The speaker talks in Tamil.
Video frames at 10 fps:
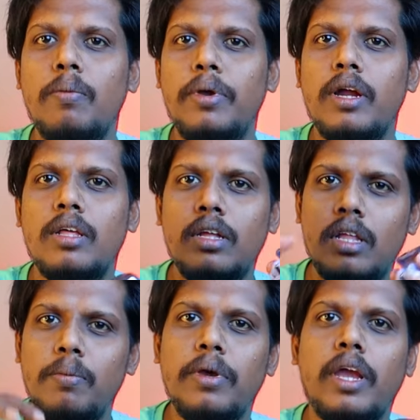திருப்பி எடுத்து
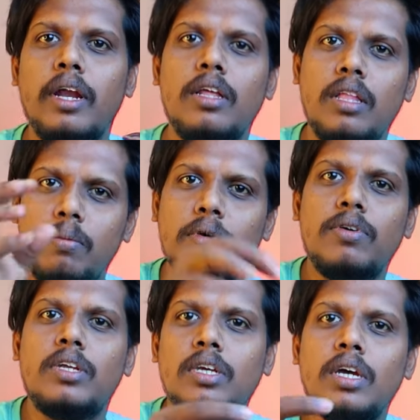திருப்பி கேட்டு திருப்பி
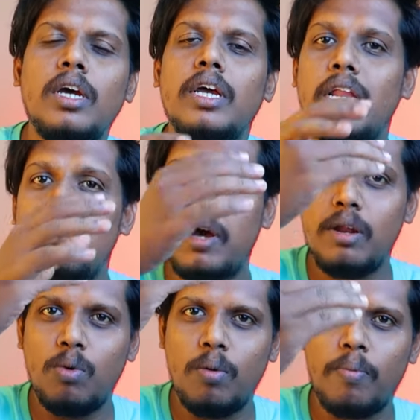வச்சு இந்த
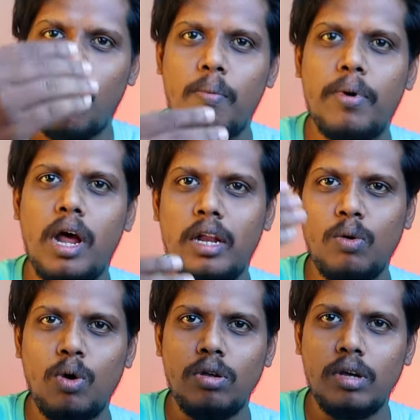மாதிரி ஒரு ப்ராப்பராக அந்த
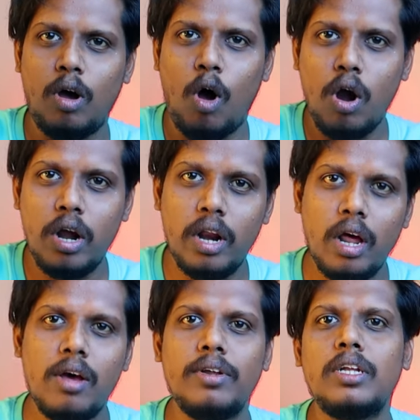ஒரு
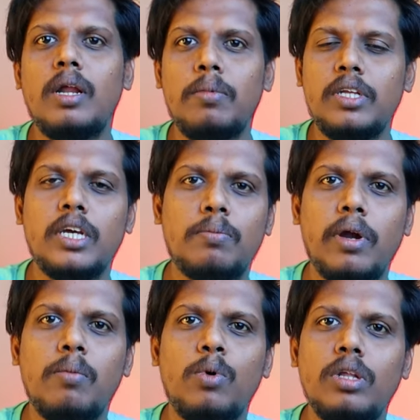ஆர்டராக வந்து நம்ம செக்
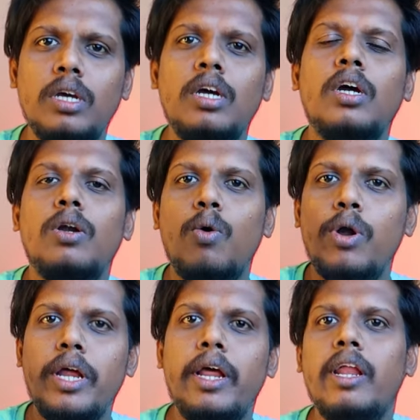பண்ணும்போது
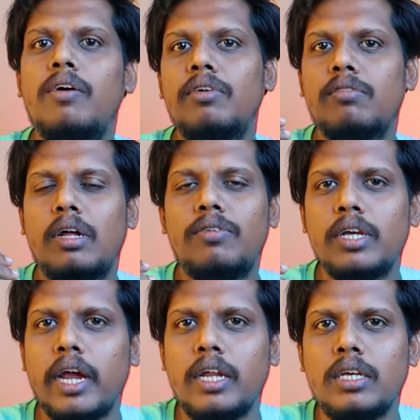டுவெண்ட்டி நைன் ஹவர்ஸ் தான் வந்து
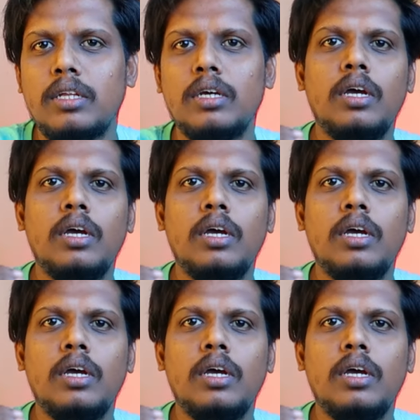கிடச்சிது